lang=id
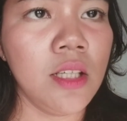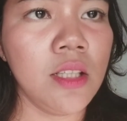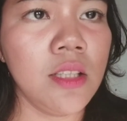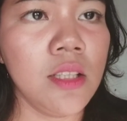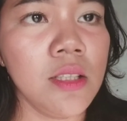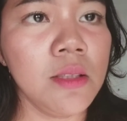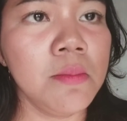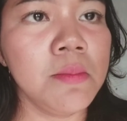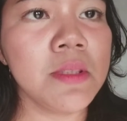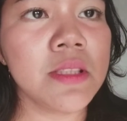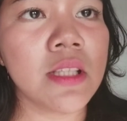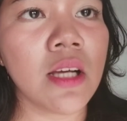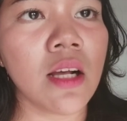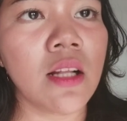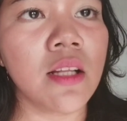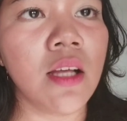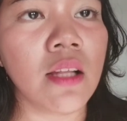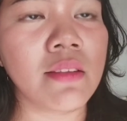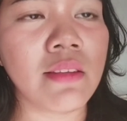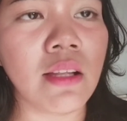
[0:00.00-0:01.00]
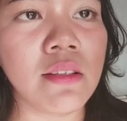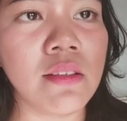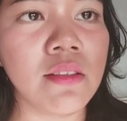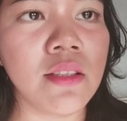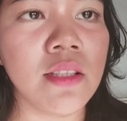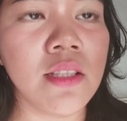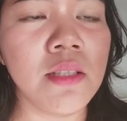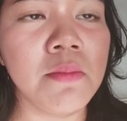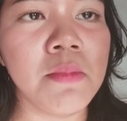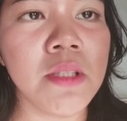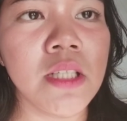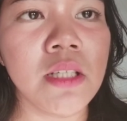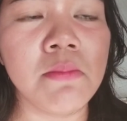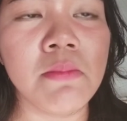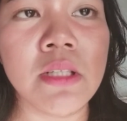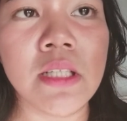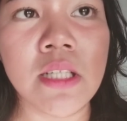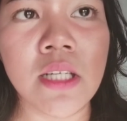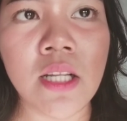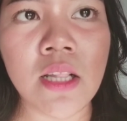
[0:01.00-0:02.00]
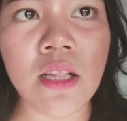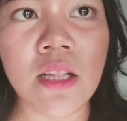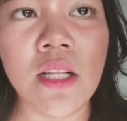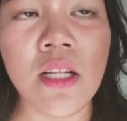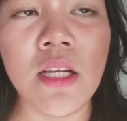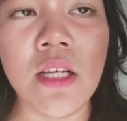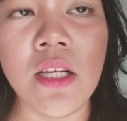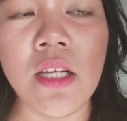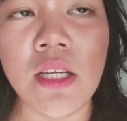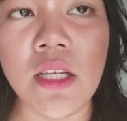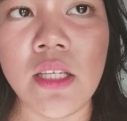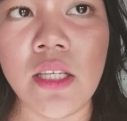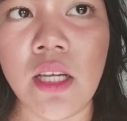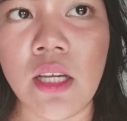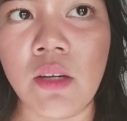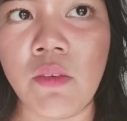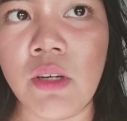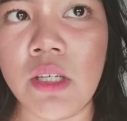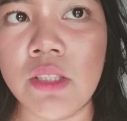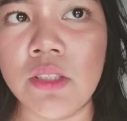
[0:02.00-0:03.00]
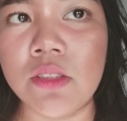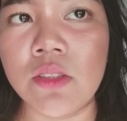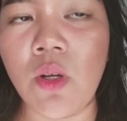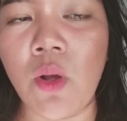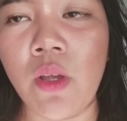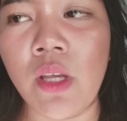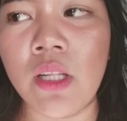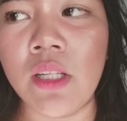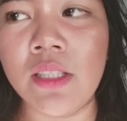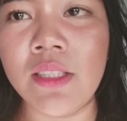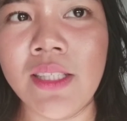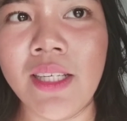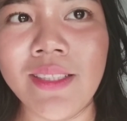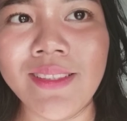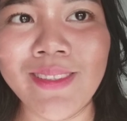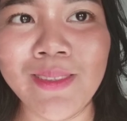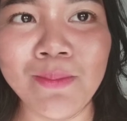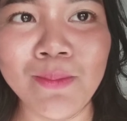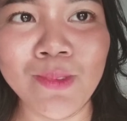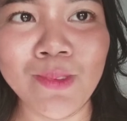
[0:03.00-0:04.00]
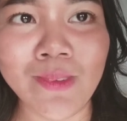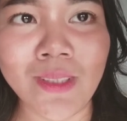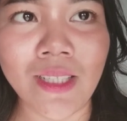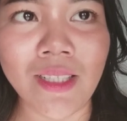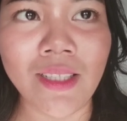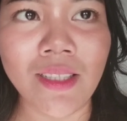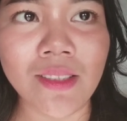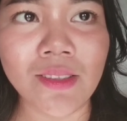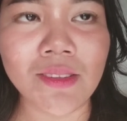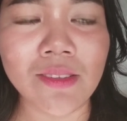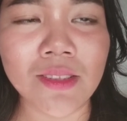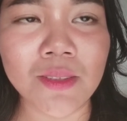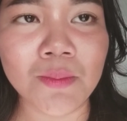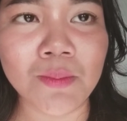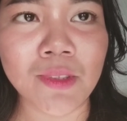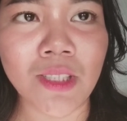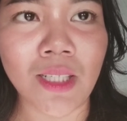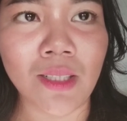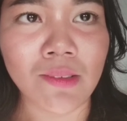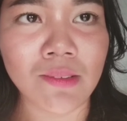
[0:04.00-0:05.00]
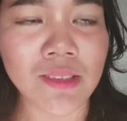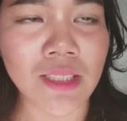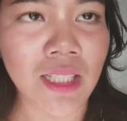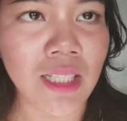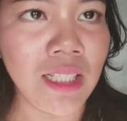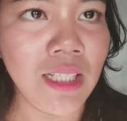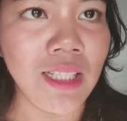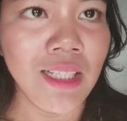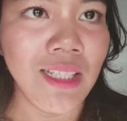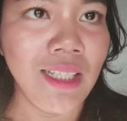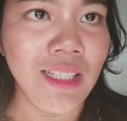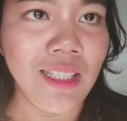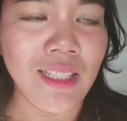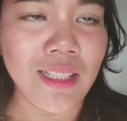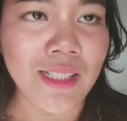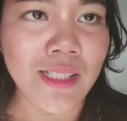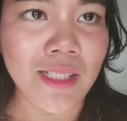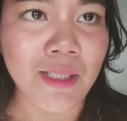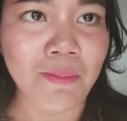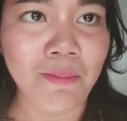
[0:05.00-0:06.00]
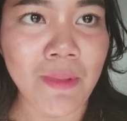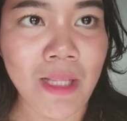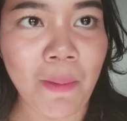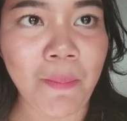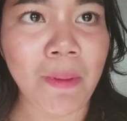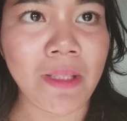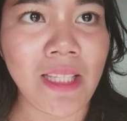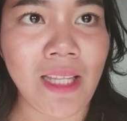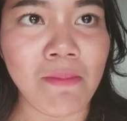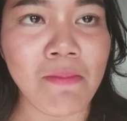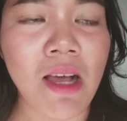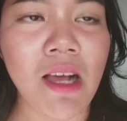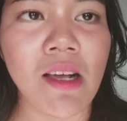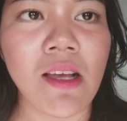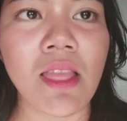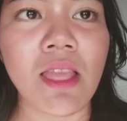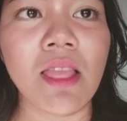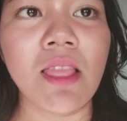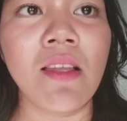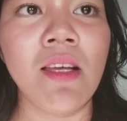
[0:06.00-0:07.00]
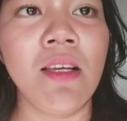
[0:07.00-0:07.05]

ini bisa kelihatan ini benar-benar yang kuarit oilnya semua terus muka aku udah belepetan banget